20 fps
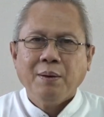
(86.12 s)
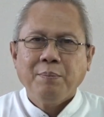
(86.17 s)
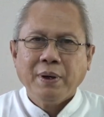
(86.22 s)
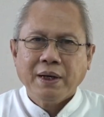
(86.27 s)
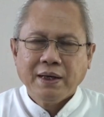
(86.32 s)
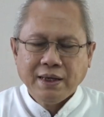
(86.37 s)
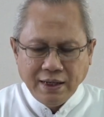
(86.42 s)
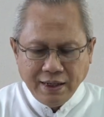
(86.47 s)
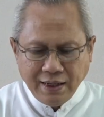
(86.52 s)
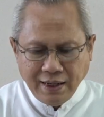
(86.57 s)

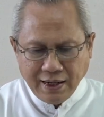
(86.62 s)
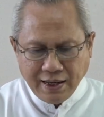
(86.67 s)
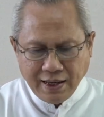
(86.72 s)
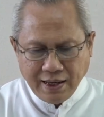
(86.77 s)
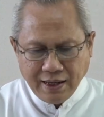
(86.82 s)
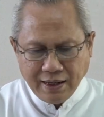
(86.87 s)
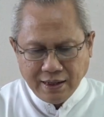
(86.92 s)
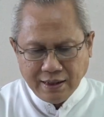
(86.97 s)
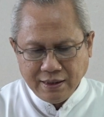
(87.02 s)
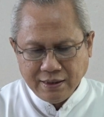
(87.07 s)

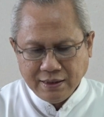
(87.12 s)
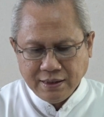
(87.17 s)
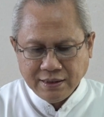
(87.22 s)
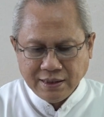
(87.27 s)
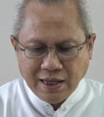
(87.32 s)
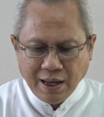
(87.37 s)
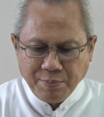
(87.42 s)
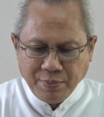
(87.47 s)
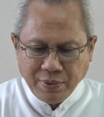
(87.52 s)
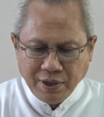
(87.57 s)
Beginilah
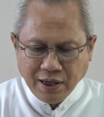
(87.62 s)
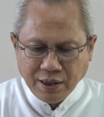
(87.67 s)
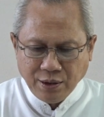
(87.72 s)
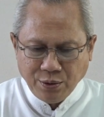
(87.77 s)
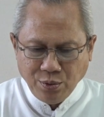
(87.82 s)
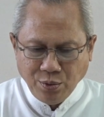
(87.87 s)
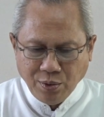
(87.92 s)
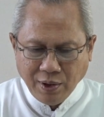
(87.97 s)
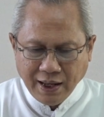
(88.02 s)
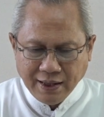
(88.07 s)

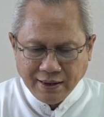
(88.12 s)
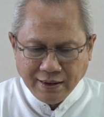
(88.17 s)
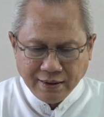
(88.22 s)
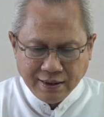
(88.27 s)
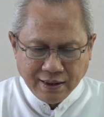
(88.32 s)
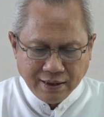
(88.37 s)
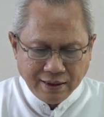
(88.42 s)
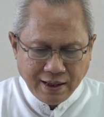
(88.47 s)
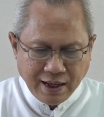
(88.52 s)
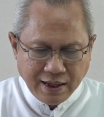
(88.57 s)
sabda
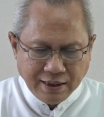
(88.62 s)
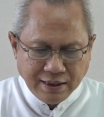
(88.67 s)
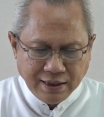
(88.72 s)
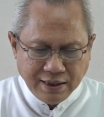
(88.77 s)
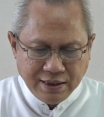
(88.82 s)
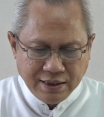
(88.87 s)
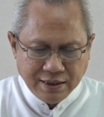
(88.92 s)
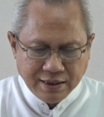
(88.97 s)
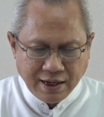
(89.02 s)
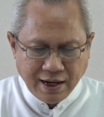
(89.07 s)
Tuhan tentang
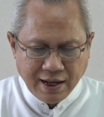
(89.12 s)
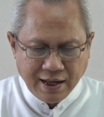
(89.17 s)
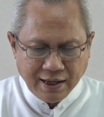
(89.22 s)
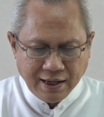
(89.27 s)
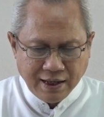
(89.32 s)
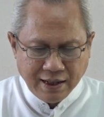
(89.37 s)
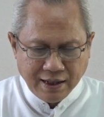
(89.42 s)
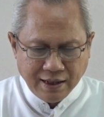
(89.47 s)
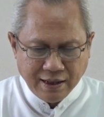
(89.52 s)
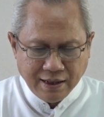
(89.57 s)

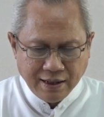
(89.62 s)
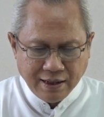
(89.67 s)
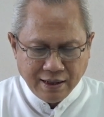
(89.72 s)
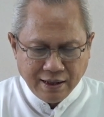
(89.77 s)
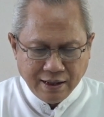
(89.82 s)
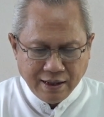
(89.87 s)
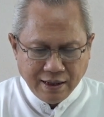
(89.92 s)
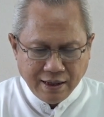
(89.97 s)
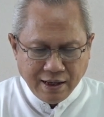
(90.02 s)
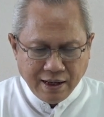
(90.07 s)
Israel.
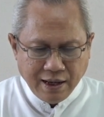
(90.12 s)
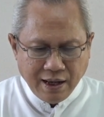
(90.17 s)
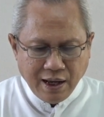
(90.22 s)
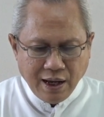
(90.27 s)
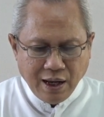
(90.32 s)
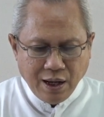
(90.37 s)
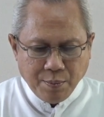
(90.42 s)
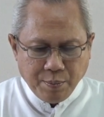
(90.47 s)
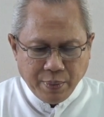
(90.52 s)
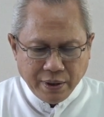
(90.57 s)

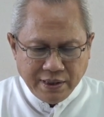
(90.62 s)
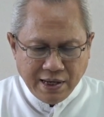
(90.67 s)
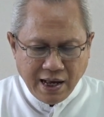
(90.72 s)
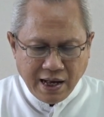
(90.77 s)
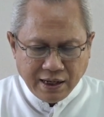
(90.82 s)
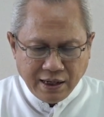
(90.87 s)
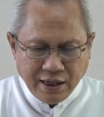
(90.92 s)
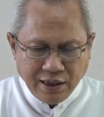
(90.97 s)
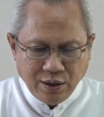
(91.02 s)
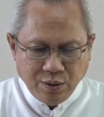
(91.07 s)

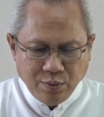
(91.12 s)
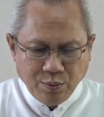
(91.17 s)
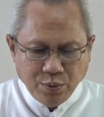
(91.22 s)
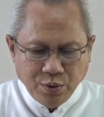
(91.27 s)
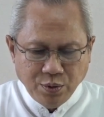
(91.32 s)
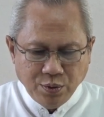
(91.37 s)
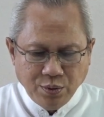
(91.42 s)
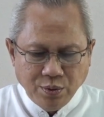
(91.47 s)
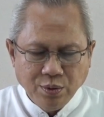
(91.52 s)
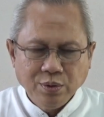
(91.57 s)

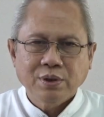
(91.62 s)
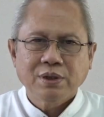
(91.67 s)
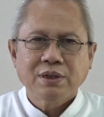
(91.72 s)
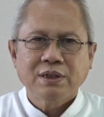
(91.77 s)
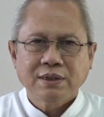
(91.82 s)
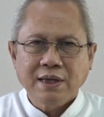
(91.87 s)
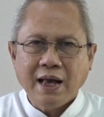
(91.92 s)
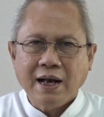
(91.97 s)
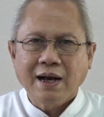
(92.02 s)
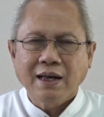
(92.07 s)
Penyakitmu
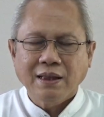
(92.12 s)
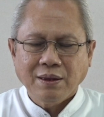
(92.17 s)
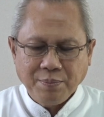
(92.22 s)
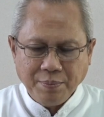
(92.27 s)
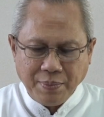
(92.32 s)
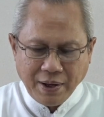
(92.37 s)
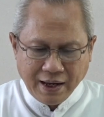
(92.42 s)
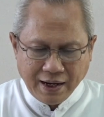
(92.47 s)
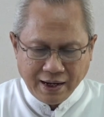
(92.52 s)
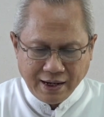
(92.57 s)

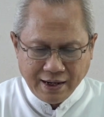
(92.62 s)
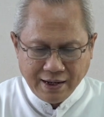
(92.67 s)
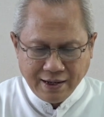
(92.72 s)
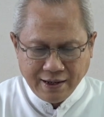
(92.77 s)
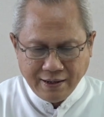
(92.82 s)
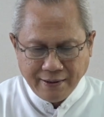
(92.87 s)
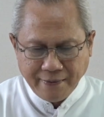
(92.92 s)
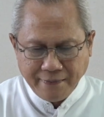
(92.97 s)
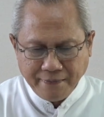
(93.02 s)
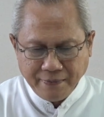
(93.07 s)
sangat
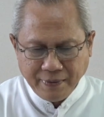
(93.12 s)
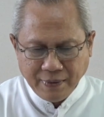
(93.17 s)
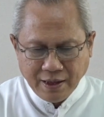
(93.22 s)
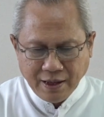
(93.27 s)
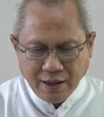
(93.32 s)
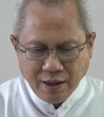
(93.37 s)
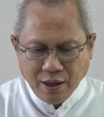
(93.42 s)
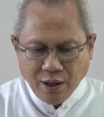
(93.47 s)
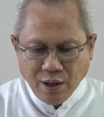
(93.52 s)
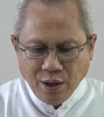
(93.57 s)
parah.
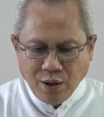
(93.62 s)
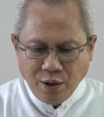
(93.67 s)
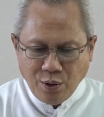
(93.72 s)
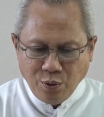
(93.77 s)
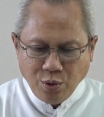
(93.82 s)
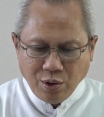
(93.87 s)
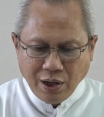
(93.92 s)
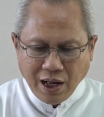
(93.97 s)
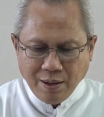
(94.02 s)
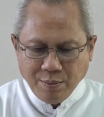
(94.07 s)

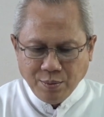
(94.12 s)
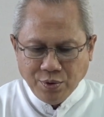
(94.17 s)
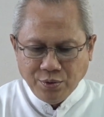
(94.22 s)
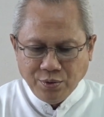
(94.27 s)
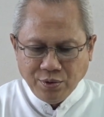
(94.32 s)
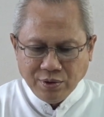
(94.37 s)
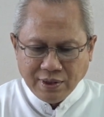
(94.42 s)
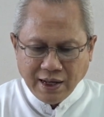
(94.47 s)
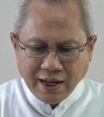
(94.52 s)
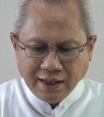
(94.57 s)

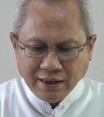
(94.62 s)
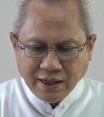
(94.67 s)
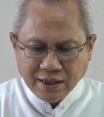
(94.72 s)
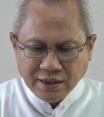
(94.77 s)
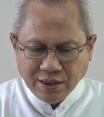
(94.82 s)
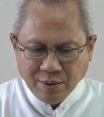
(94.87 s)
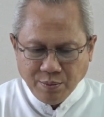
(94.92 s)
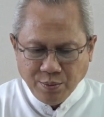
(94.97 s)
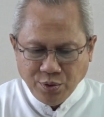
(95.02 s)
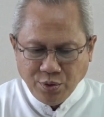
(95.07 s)
Lukamu tak
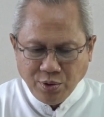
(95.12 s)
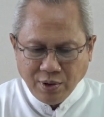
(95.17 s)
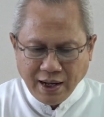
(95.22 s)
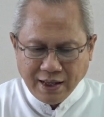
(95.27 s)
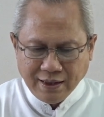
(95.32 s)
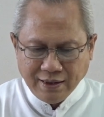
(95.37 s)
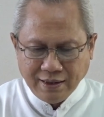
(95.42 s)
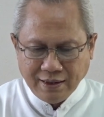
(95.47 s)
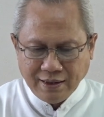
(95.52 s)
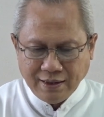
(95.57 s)

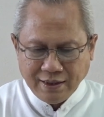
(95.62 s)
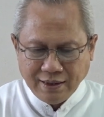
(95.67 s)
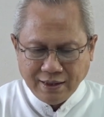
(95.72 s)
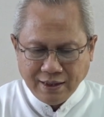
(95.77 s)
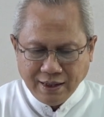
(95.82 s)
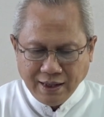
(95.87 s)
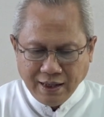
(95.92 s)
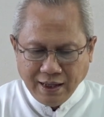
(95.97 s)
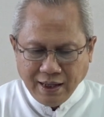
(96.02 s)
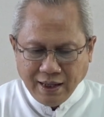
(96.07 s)
tersembuhkan.
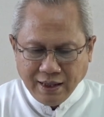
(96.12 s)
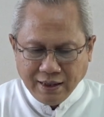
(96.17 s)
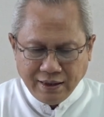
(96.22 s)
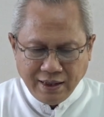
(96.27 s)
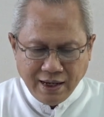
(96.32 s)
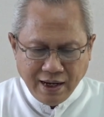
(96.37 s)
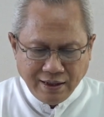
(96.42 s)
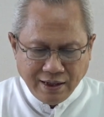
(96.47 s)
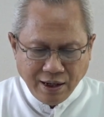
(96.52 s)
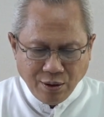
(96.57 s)

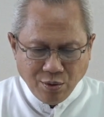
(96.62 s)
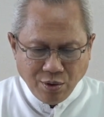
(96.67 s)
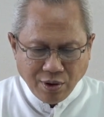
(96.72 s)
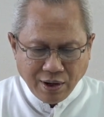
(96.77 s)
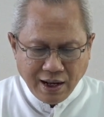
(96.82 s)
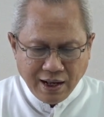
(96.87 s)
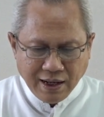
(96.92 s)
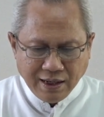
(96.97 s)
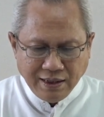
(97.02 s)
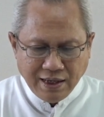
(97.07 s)
Tiada
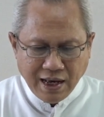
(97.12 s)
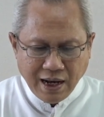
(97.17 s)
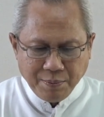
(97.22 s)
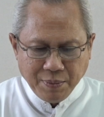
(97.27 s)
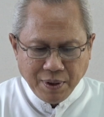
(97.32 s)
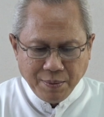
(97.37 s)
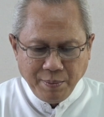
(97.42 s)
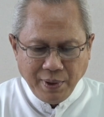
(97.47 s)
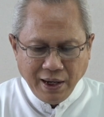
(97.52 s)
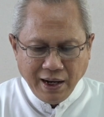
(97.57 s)
orang yang
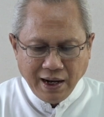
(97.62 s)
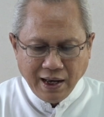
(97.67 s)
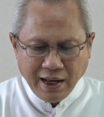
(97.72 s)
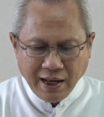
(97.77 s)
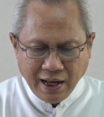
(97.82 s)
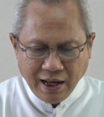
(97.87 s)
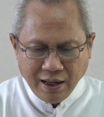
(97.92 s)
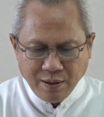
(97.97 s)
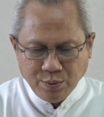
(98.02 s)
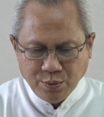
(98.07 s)
membela
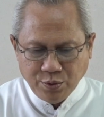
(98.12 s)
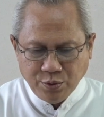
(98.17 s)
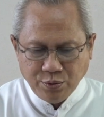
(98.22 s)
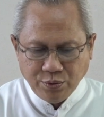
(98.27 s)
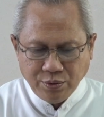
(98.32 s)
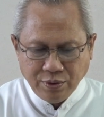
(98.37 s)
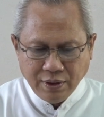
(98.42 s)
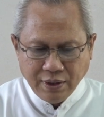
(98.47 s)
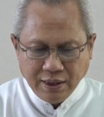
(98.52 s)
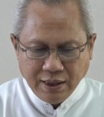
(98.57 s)

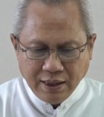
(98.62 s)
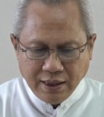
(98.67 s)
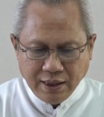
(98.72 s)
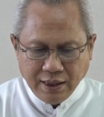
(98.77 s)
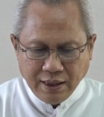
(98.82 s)
hakmu.